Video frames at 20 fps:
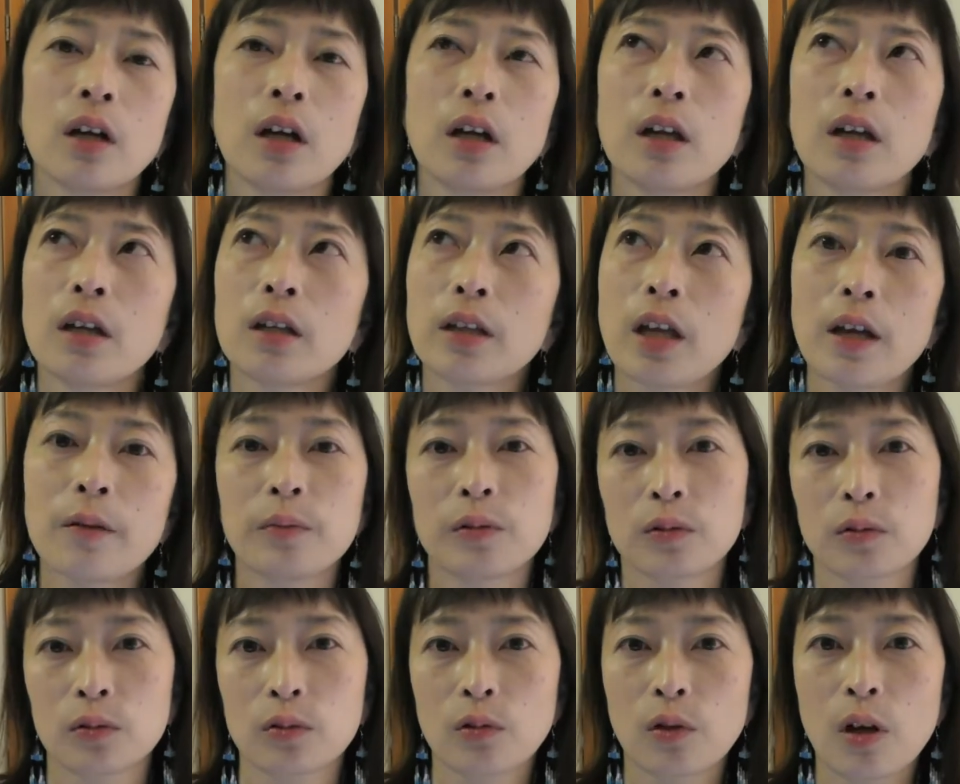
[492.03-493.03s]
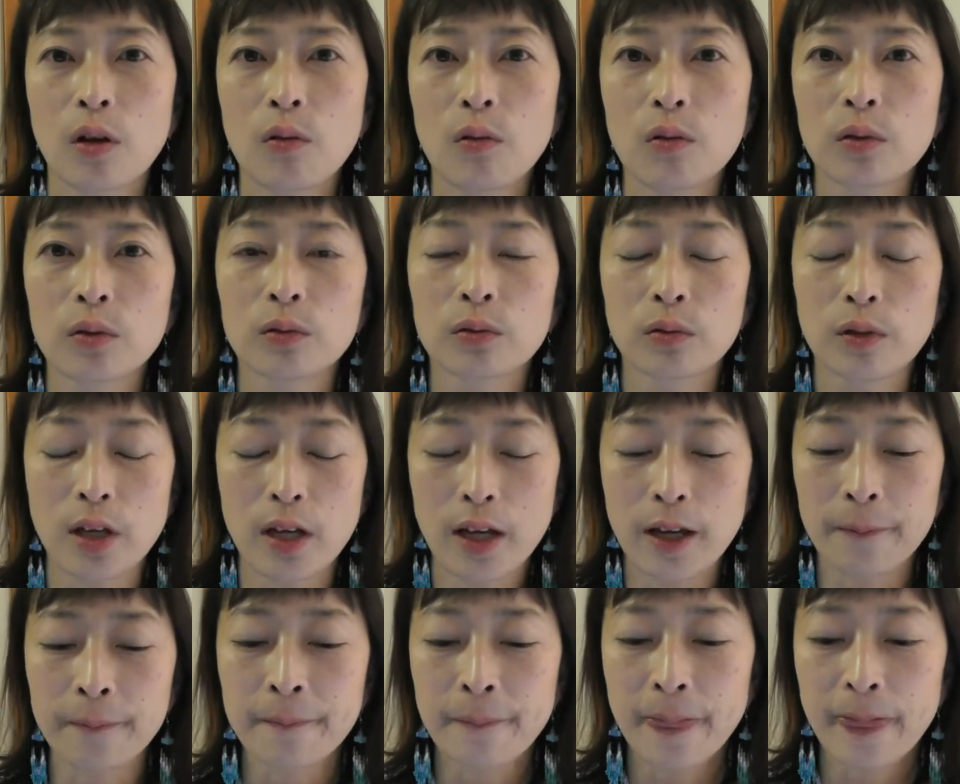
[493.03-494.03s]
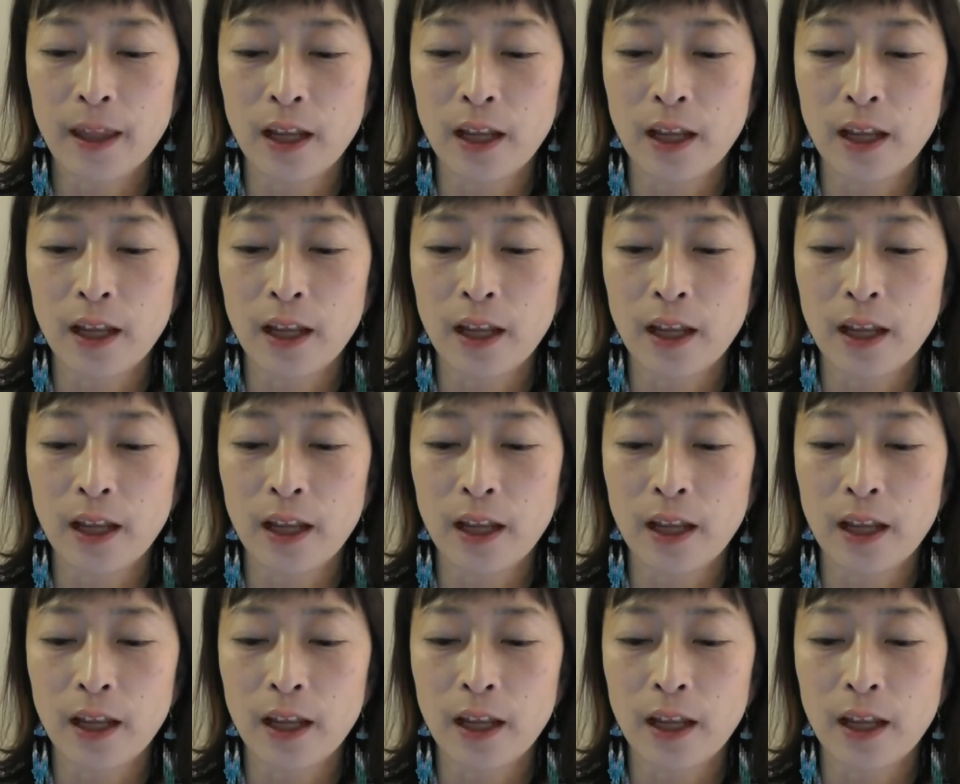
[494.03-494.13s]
えー、タイプの人が多いので、